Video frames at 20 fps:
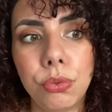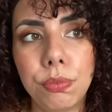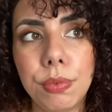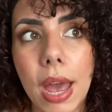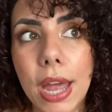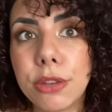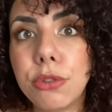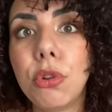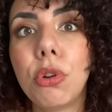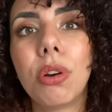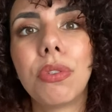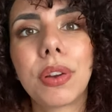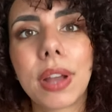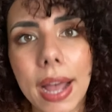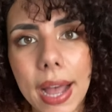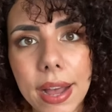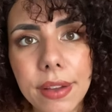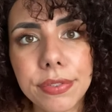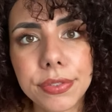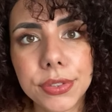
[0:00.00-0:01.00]
à du
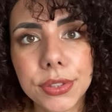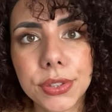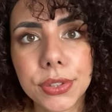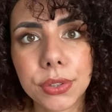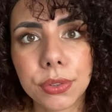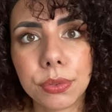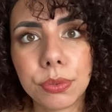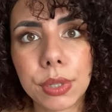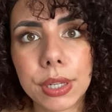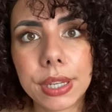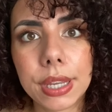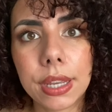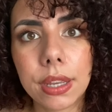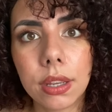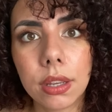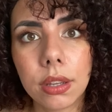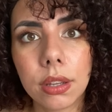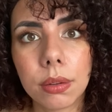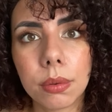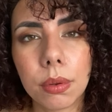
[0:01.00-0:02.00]
Lovecraft, vous
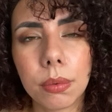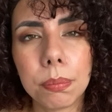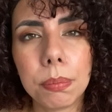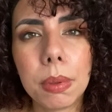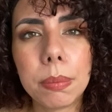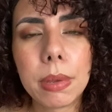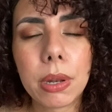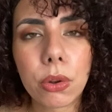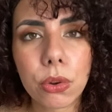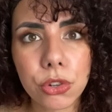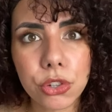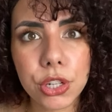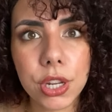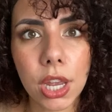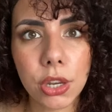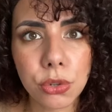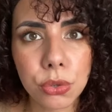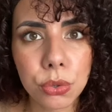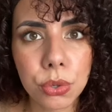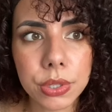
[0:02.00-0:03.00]
voyez, mais mélangé
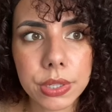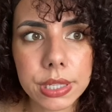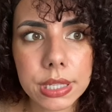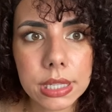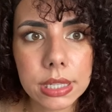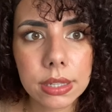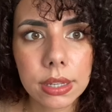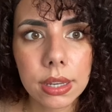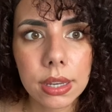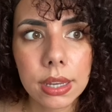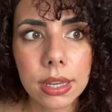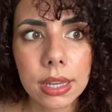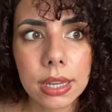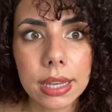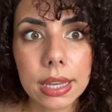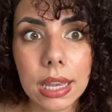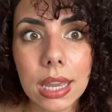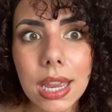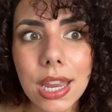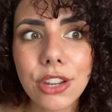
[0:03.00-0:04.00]
à du gothique
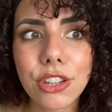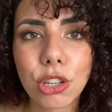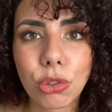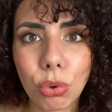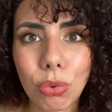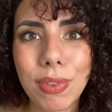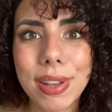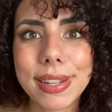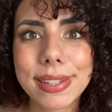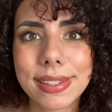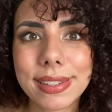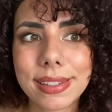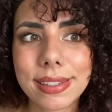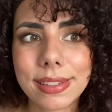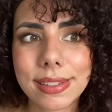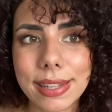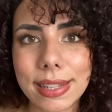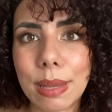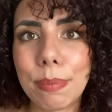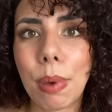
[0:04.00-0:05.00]
et j'ai trouvé que
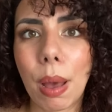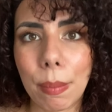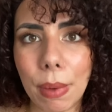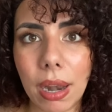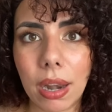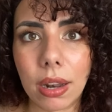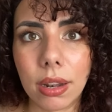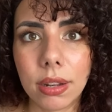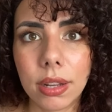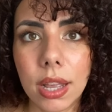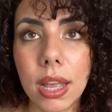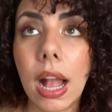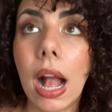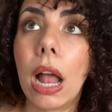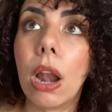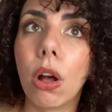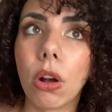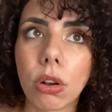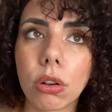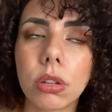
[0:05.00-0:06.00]
c'était pas mal.
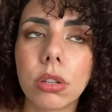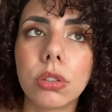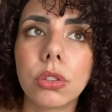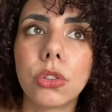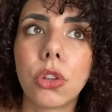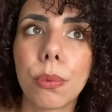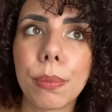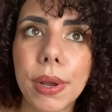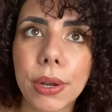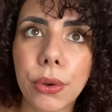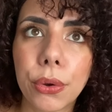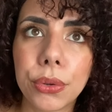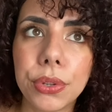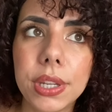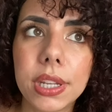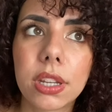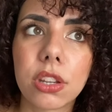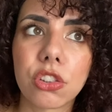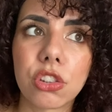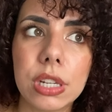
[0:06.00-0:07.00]
Alors dans ma
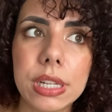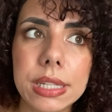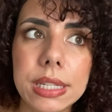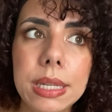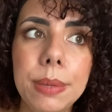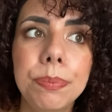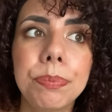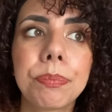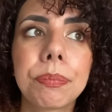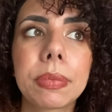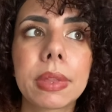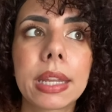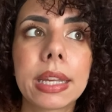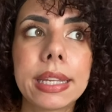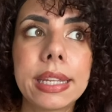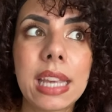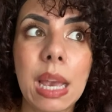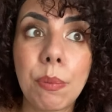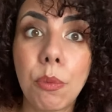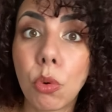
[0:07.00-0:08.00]
chronique, je l'ai dit,
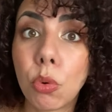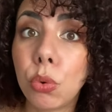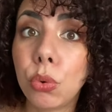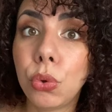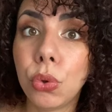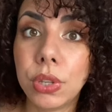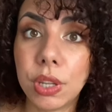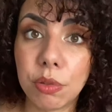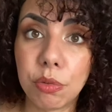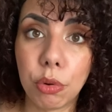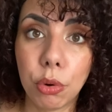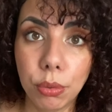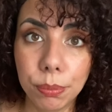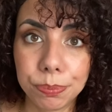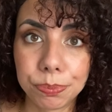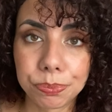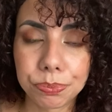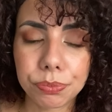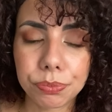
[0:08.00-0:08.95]
il y a beaucoup de défauts